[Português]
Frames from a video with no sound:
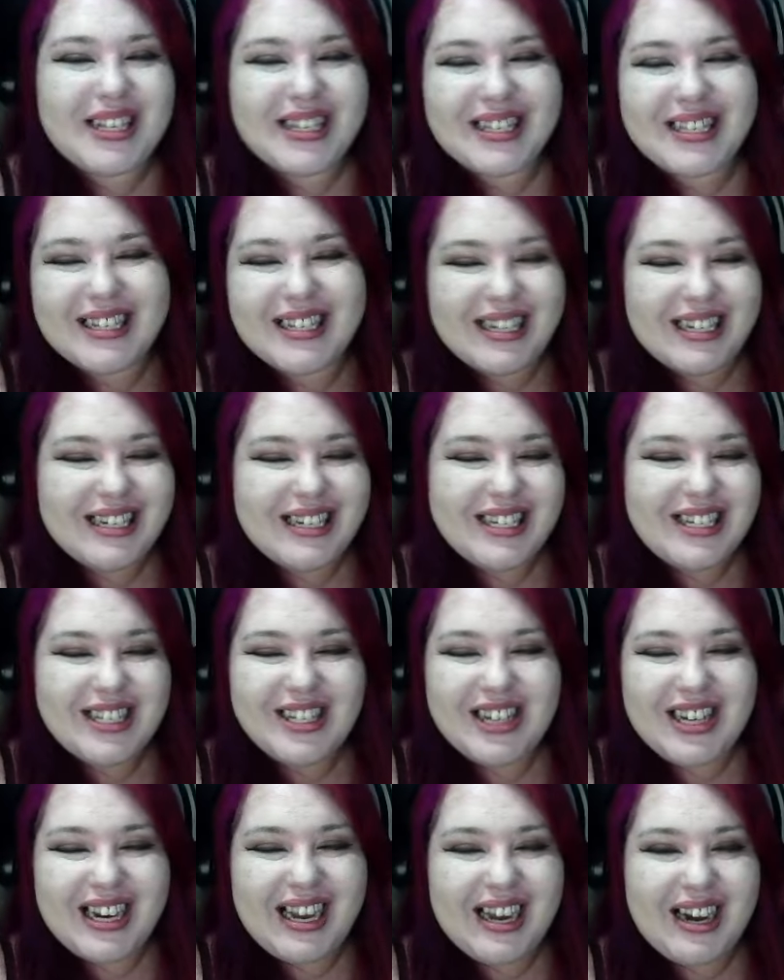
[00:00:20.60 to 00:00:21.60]

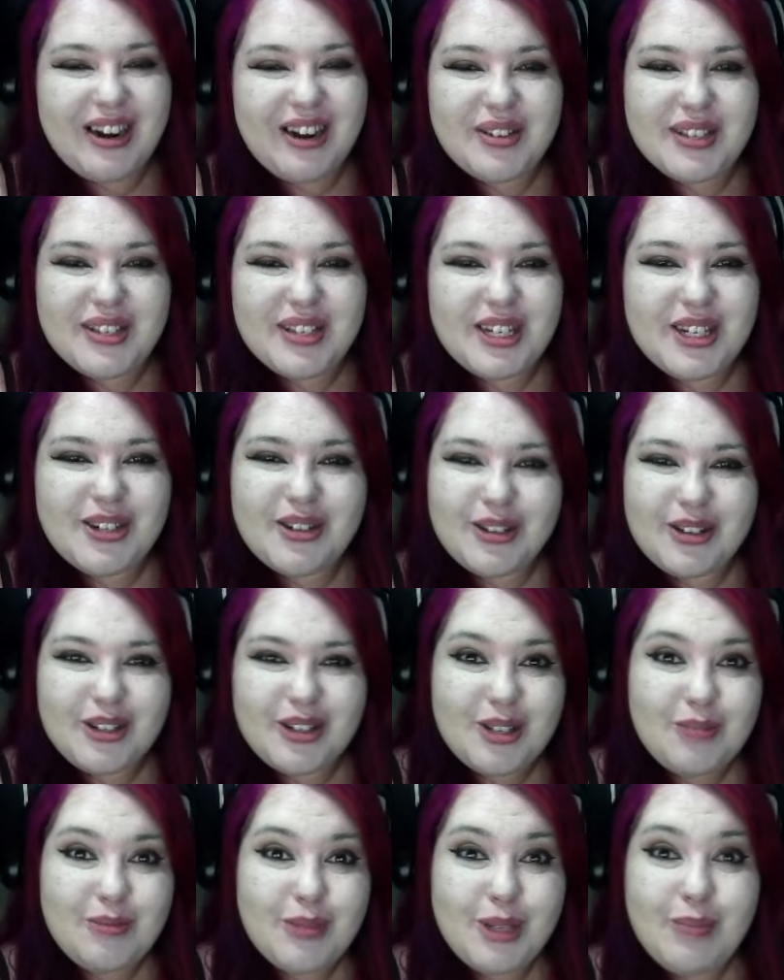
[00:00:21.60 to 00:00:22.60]
deste canal, sejam
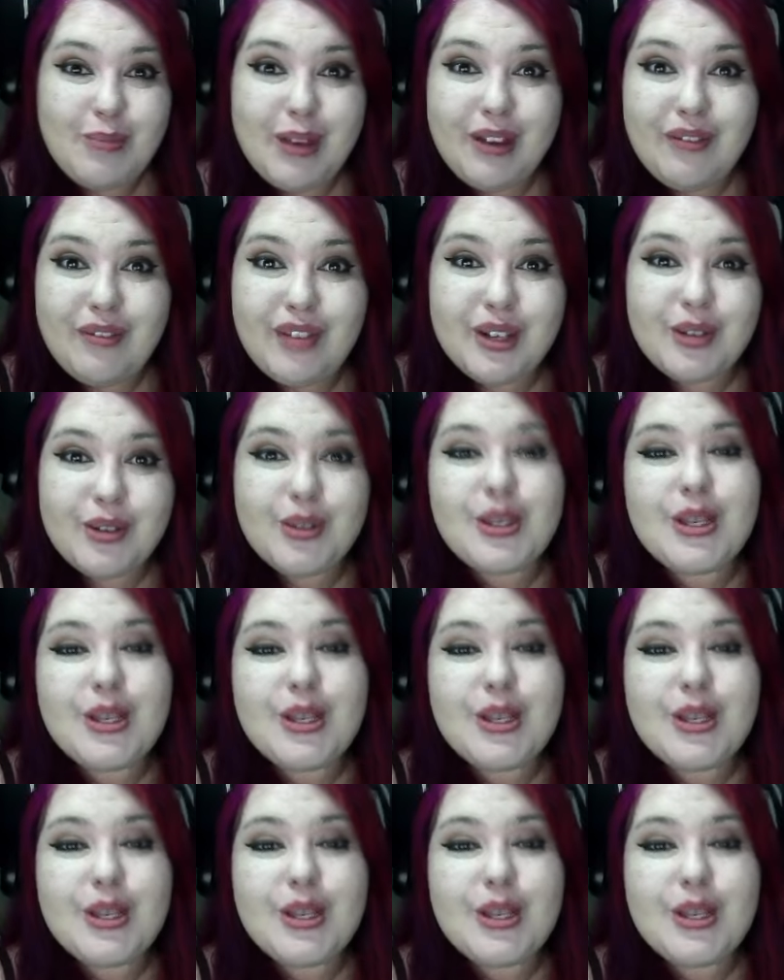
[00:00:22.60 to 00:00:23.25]
todos muito bem-vindos